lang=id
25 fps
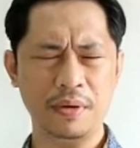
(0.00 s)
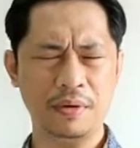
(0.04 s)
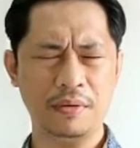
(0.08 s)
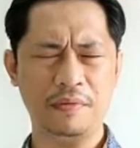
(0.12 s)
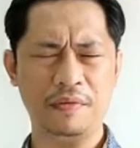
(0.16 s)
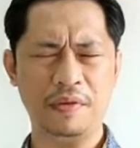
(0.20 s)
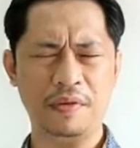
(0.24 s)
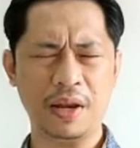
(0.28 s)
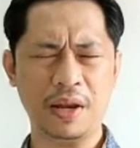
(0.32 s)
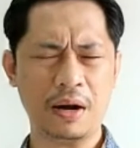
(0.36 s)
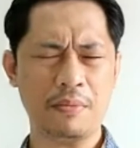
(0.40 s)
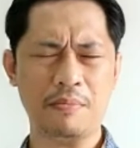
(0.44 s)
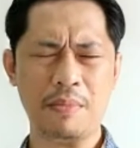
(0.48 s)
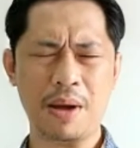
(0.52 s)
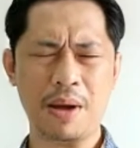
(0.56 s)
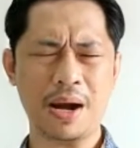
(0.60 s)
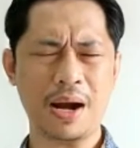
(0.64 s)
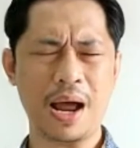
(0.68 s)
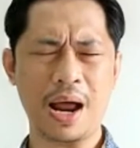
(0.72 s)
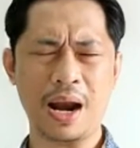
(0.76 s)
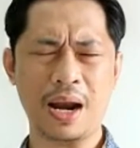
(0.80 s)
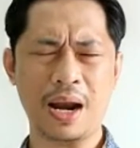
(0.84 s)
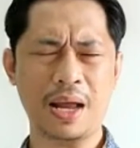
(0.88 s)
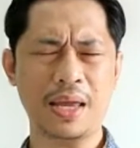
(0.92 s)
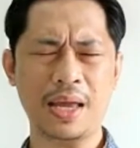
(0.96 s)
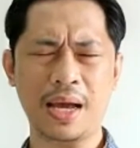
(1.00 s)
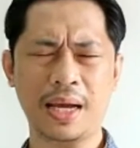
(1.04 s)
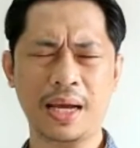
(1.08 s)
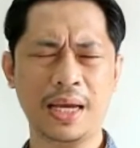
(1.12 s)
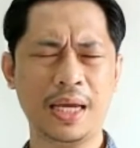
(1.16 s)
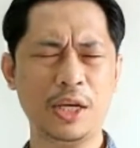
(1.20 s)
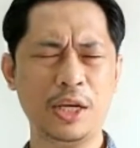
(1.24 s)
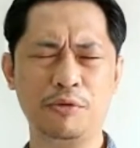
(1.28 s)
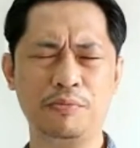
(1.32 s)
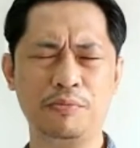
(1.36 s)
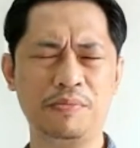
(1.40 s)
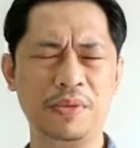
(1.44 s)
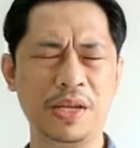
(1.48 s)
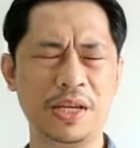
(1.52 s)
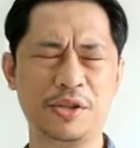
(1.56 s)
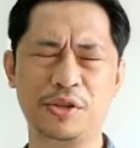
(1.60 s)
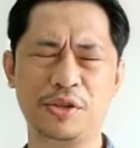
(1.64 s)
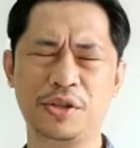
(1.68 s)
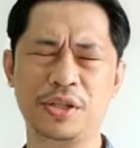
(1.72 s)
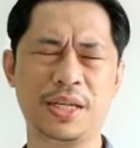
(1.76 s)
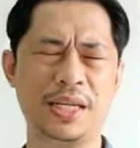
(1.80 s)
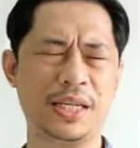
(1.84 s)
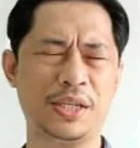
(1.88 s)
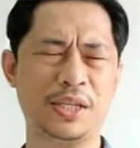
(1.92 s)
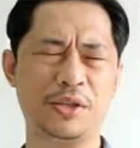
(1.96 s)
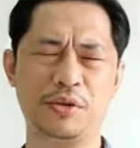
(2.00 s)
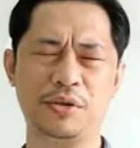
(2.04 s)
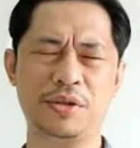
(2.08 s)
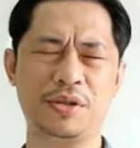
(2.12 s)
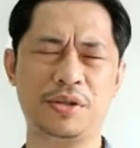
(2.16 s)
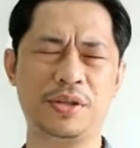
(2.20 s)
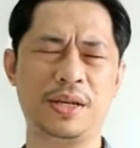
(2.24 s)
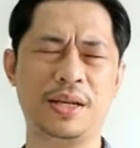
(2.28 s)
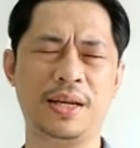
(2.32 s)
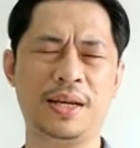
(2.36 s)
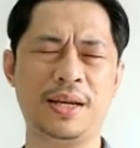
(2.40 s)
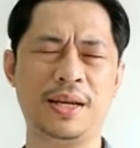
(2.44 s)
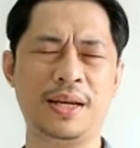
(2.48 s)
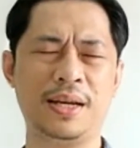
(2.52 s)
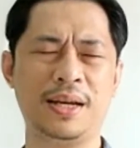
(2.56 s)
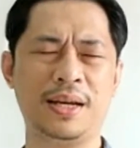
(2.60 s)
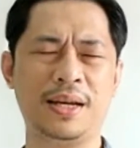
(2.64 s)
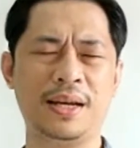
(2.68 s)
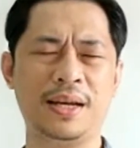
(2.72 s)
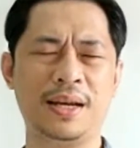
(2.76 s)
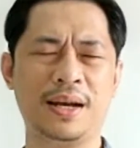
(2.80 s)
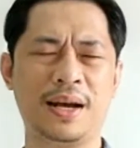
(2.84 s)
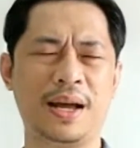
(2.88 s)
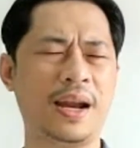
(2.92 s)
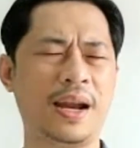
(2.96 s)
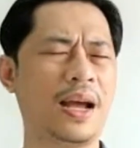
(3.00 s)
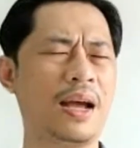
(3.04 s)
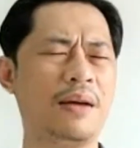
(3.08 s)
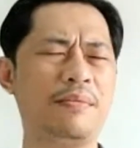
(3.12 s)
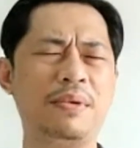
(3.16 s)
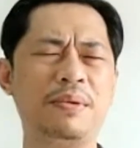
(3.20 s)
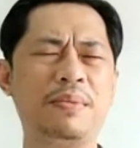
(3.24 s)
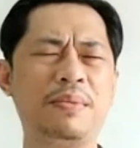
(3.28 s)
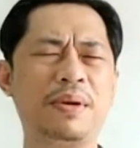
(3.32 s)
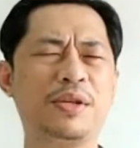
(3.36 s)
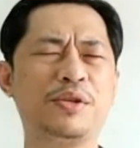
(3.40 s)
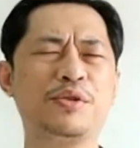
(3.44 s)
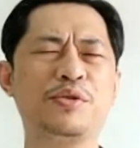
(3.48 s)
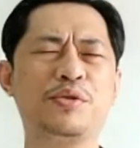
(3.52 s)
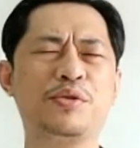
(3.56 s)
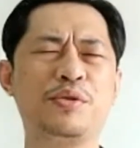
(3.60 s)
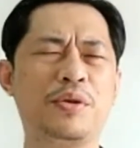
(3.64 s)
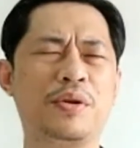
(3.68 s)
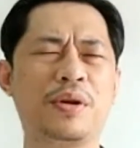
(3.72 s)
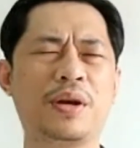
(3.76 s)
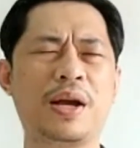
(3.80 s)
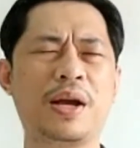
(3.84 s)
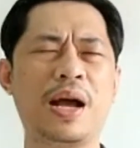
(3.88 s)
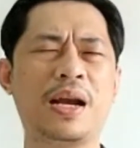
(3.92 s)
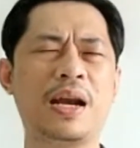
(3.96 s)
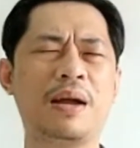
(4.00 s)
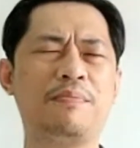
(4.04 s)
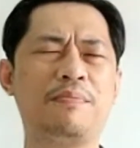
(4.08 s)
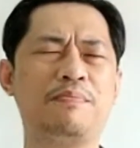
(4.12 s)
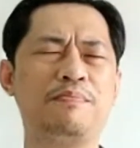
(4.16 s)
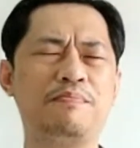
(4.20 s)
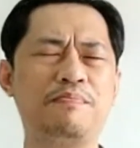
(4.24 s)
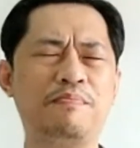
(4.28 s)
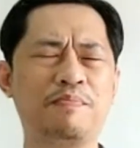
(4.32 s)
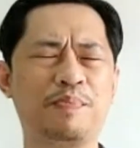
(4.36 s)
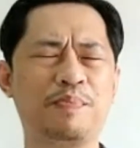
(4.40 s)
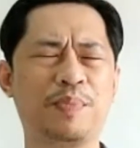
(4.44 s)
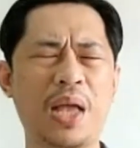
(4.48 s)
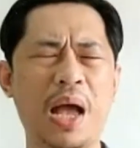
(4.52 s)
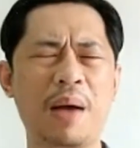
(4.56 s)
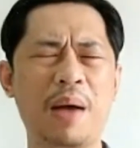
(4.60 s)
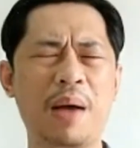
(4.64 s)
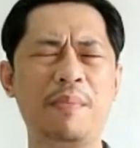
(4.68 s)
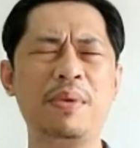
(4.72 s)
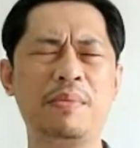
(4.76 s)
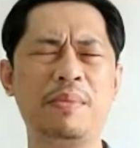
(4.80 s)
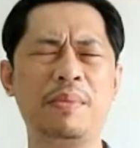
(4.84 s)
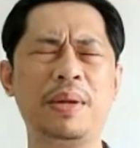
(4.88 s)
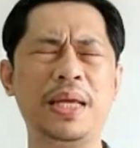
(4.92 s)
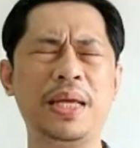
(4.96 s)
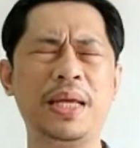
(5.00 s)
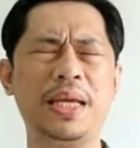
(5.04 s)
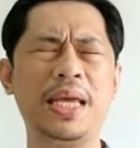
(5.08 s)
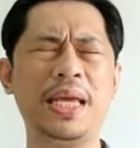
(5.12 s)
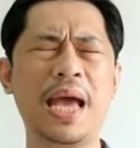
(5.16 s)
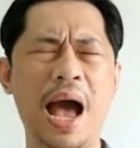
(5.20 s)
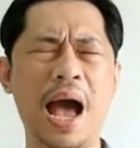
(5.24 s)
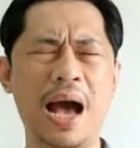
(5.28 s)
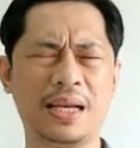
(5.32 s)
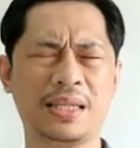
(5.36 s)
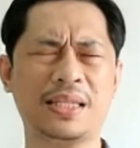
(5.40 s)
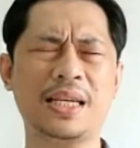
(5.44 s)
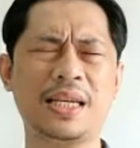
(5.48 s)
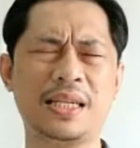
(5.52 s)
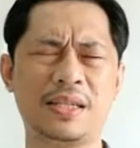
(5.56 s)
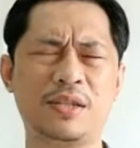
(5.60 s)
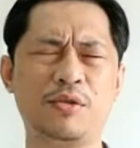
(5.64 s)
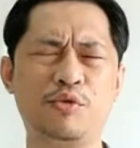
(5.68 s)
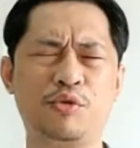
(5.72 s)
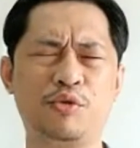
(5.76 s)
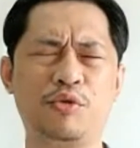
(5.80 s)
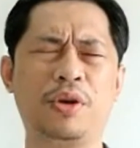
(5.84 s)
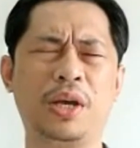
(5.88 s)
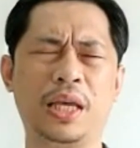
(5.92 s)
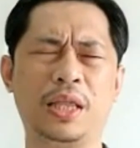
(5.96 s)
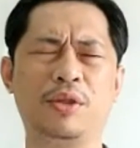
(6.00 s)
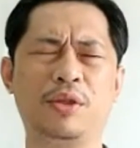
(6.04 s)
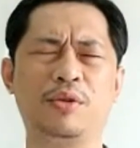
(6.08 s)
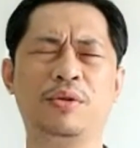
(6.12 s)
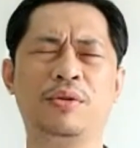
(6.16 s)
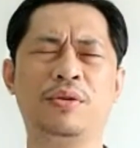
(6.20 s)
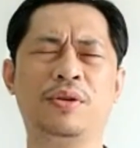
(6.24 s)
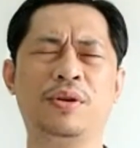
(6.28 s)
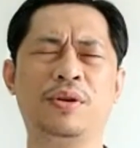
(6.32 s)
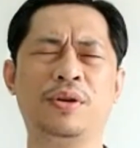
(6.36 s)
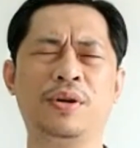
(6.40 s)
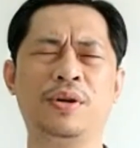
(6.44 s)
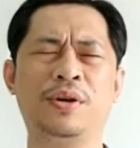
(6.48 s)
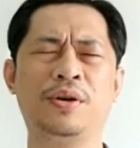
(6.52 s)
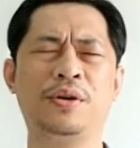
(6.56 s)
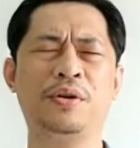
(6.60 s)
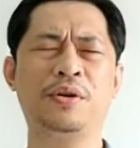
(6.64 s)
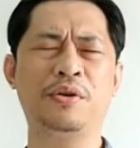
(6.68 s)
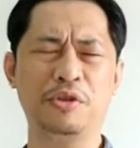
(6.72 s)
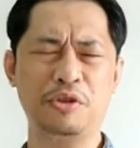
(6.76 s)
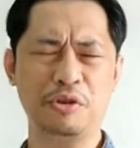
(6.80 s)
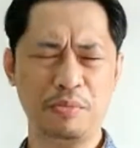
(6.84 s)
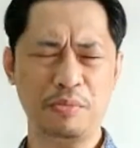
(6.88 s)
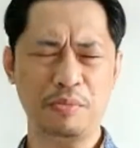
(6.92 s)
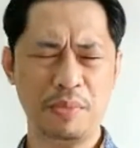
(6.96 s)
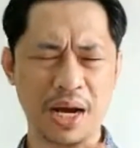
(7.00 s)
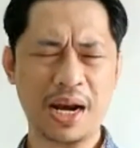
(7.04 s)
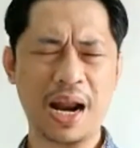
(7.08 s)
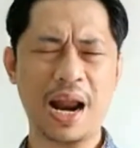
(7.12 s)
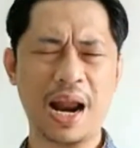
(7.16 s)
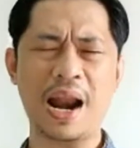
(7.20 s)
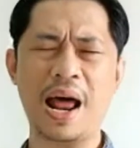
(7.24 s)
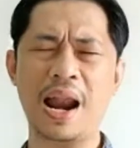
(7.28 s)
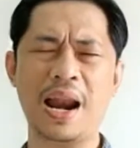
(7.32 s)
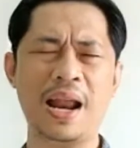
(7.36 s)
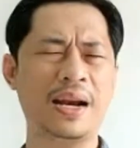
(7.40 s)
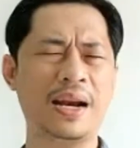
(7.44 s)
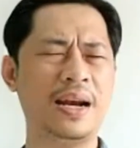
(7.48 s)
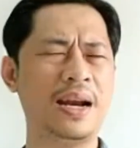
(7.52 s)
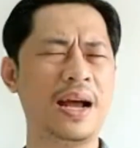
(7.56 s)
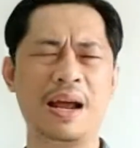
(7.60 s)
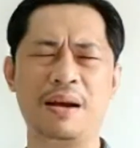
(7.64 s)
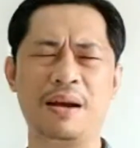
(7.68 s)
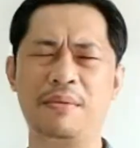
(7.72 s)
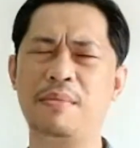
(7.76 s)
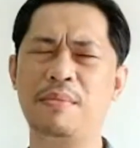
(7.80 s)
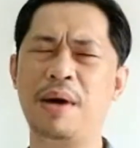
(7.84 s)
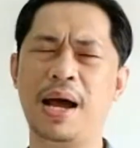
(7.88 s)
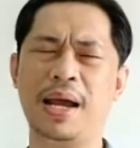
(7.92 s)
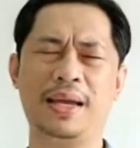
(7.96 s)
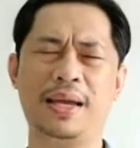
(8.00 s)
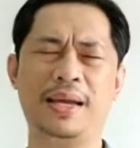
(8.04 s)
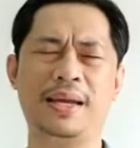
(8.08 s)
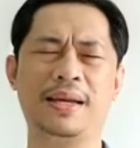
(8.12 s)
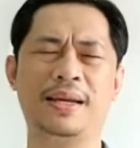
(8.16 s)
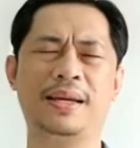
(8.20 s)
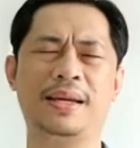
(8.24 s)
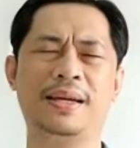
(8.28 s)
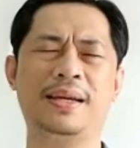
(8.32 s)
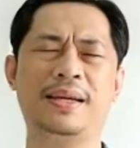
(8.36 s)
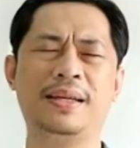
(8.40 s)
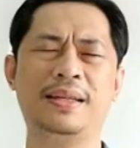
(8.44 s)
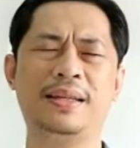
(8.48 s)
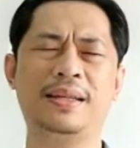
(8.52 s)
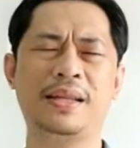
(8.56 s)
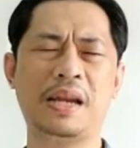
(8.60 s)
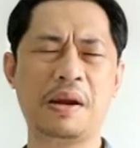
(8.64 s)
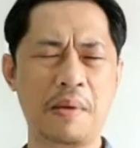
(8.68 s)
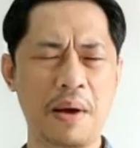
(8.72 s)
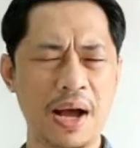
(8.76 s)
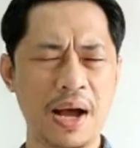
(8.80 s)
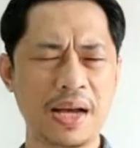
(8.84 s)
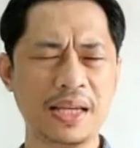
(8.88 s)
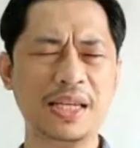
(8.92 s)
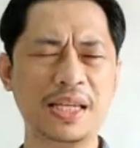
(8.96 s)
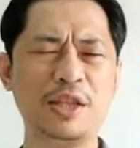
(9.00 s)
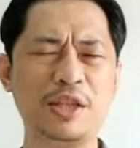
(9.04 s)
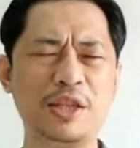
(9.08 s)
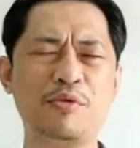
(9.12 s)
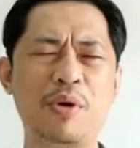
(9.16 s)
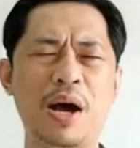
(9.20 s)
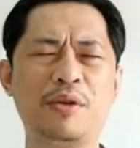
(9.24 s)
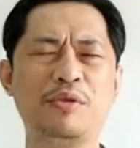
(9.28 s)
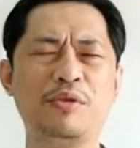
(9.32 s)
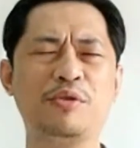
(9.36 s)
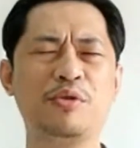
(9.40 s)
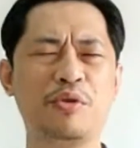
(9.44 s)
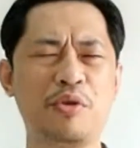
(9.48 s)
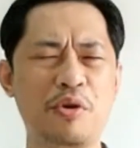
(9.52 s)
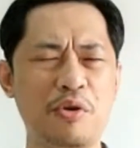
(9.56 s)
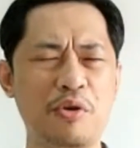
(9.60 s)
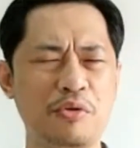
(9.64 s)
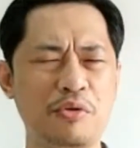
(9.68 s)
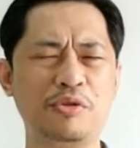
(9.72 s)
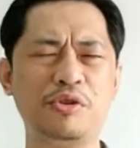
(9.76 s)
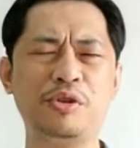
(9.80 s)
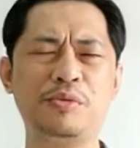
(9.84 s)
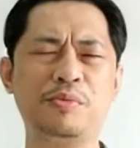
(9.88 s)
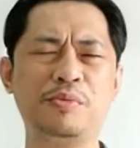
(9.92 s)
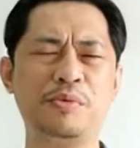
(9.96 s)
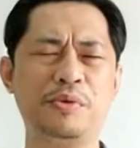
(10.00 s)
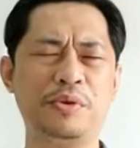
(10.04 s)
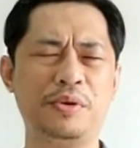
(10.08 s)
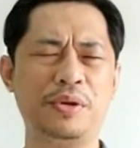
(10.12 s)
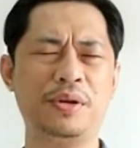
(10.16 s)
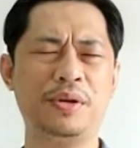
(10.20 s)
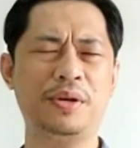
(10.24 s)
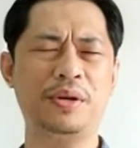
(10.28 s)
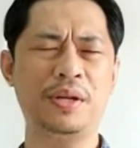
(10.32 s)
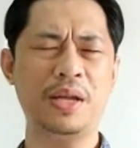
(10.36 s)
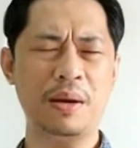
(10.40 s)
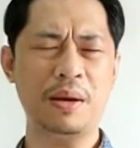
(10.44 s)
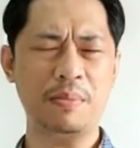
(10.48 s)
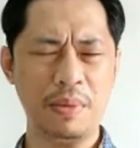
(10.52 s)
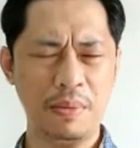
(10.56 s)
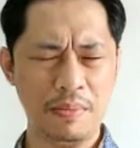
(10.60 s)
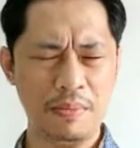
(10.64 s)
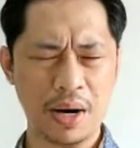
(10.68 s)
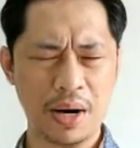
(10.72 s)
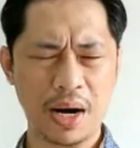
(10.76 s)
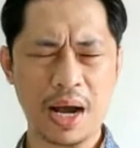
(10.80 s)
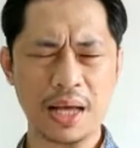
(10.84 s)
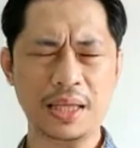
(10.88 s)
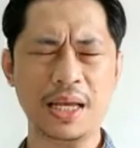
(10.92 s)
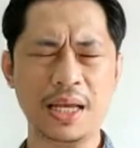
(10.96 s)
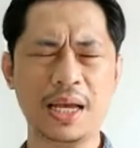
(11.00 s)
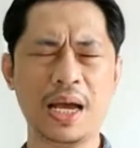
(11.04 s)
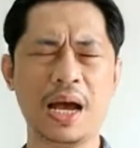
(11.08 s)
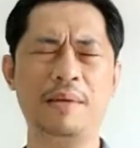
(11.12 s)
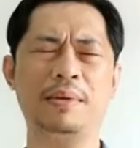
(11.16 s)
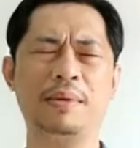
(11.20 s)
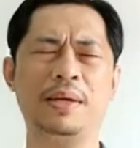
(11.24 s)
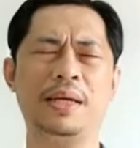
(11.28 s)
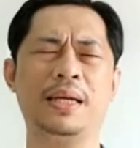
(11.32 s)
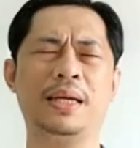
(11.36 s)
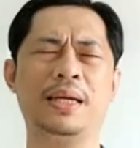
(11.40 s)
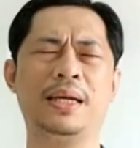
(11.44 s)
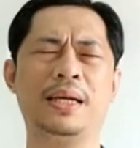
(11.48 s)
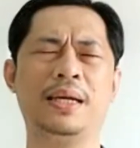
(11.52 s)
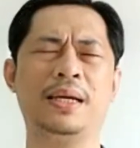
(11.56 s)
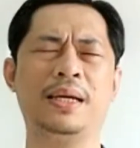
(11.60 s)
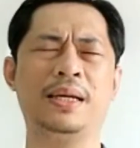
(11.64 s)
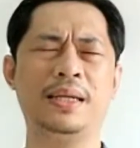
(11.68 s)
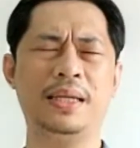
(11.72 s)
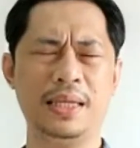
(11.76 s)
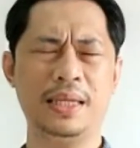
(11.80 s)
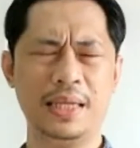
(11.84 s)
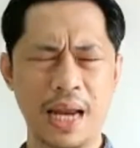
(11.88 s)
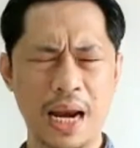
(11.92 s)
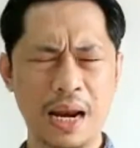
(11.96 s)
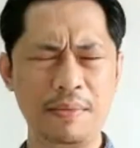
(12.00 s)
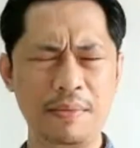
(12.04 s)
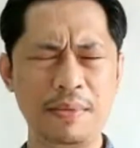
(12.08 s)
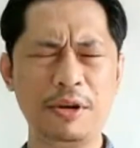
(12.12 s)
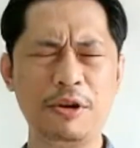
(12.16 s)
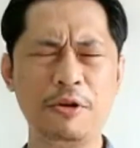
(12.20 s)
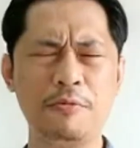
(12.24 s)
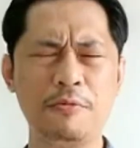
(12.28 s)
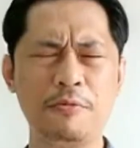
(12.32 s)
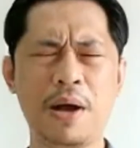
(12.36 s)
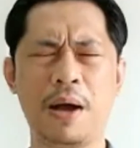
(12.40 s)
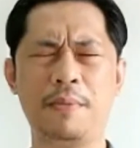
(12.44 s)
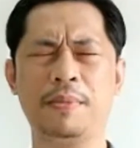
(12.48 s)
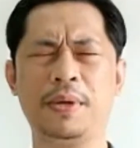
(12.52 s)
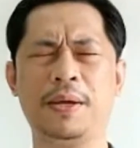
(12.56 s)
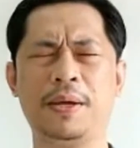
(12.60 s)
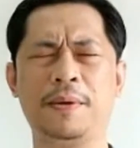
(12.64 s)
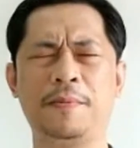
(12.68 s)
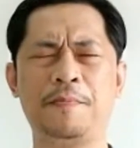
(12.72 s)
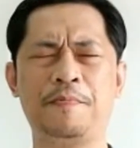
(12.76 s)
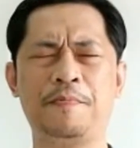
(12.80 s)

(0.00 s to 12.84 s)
firman Allah yang hidup Yesus Kristus. Karena kami bersyukur karena kami memiliki akses untuk itu, untuk mengenal Allah dengan baik. Terima kasih Tuhan untuk roh kudusmu yang memberkati kami di dalam hidup kami,